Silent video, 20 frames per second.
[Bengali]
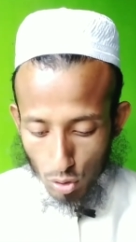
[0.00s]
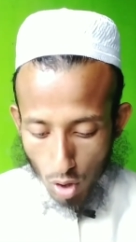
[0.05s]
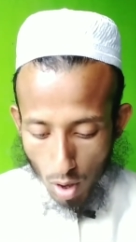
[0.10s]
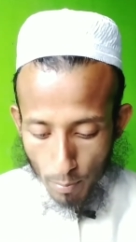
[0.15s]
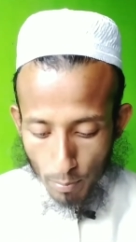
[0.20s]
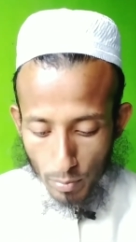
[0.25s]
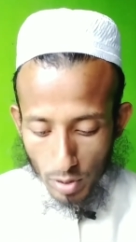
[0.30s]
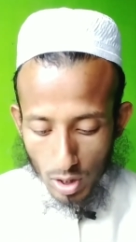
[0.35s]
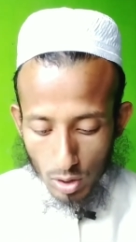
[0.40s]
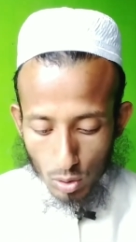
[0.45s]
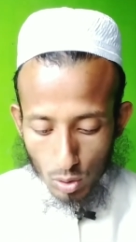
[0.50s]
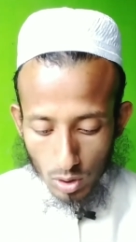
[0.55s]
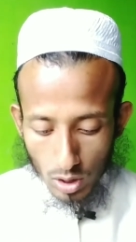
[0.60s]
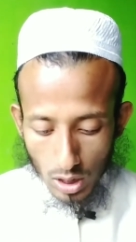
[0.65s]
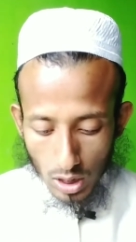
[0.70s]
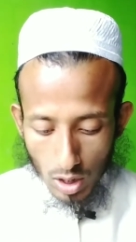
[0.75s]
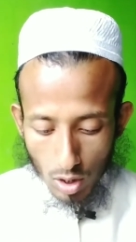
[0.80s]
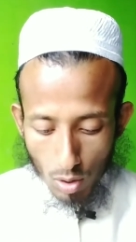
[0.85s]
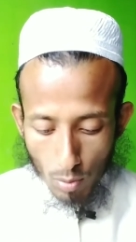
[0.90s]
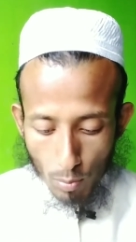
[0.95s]
স্বপ্নে
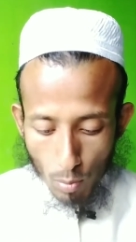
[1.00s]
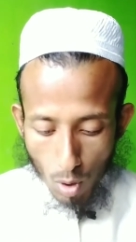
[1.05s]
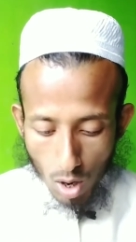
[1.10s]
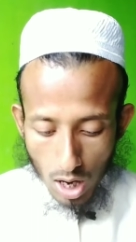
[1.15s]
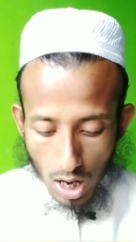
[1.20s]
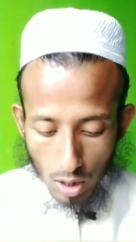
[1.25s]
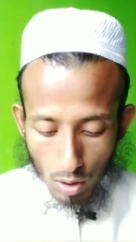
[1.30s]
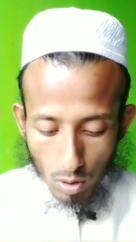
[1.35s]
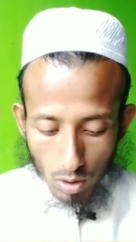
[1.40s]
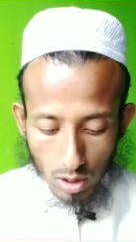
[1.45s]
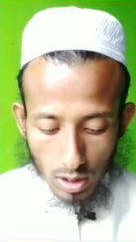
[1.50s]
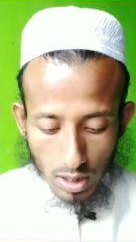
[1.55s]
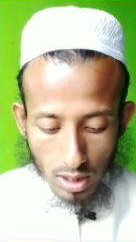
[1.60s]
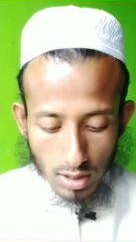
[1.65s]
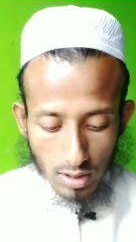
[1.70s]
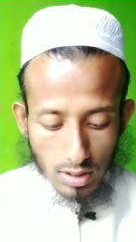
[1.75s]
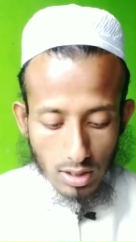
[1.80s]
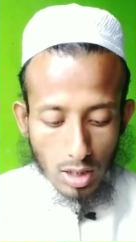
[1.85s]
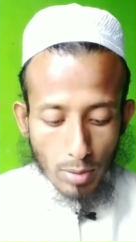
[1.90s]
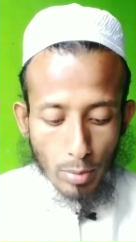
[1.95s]
যদি কেউ মরা
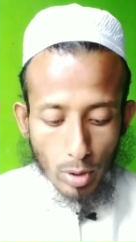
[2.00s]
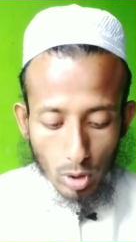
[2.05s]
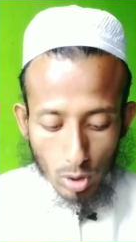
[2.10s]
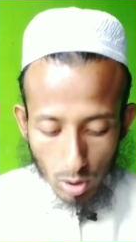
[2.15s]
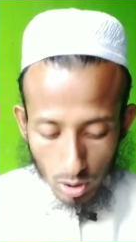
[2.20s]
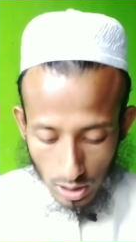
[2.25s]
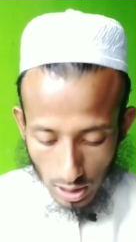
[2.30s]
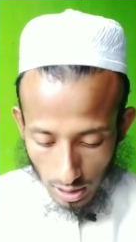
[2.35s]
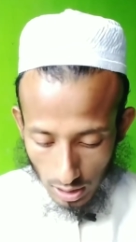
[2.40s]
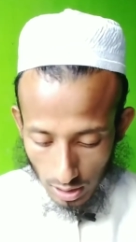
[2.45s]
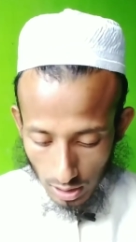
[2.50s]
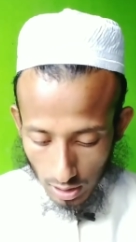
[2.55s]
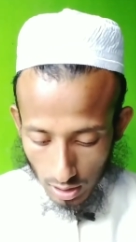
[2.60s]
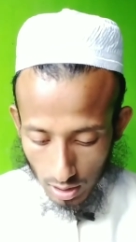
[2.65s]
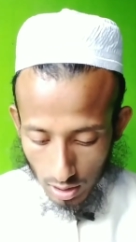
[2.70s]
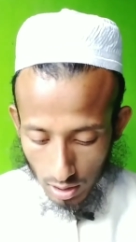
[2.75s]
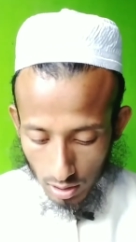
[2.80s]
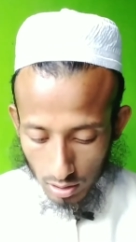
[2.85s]
লোককে জীবিত দেখে